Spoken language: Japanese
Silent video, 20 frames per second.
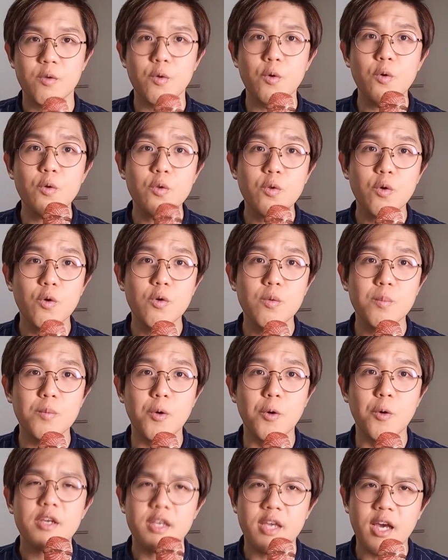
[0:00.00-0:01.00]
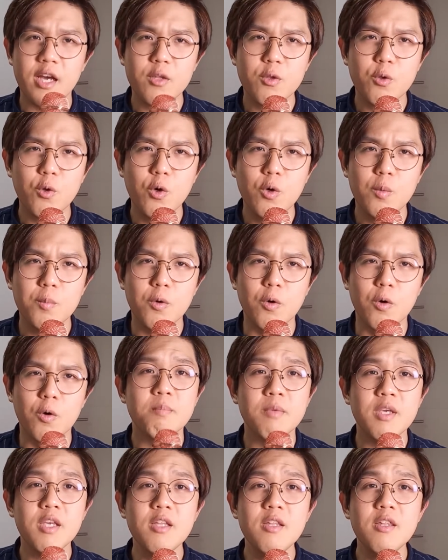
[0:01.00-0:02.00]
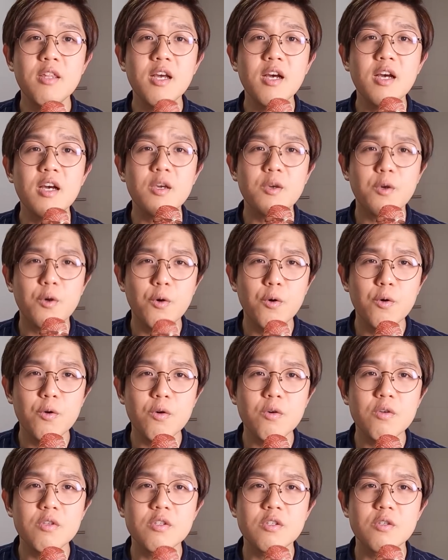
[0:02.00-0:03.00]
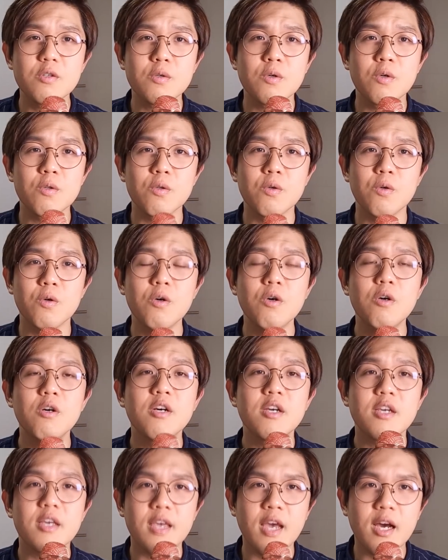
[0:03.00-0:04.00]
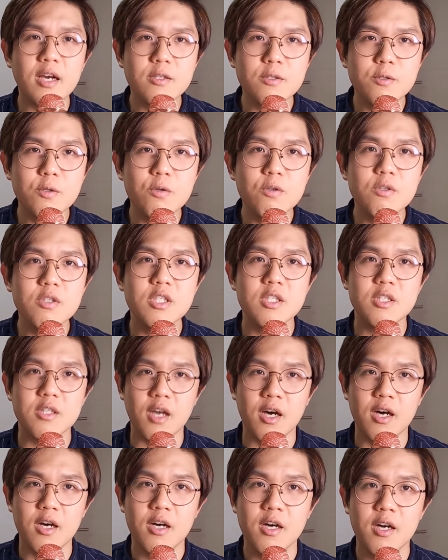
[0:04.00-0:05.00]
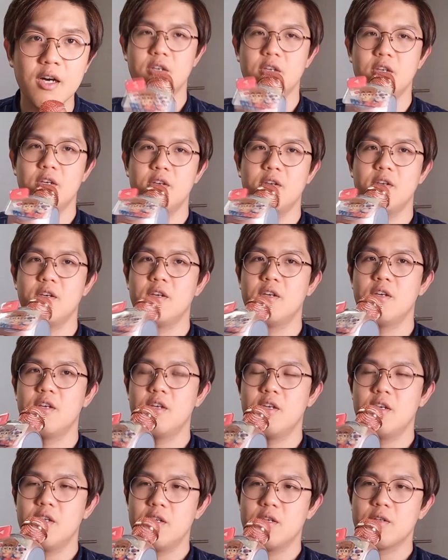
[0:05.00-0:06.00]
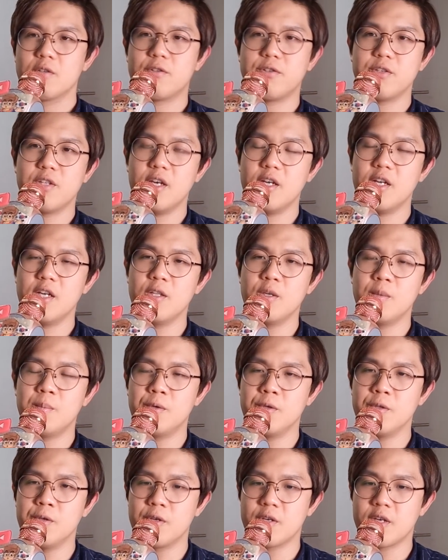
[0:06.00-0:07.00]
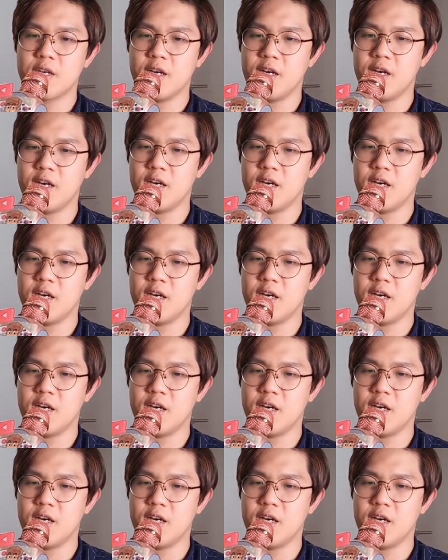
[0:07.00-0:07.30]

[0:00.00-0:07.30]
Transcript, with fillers: 与党も野党もみんなが協力することを約束した。くだらのものか。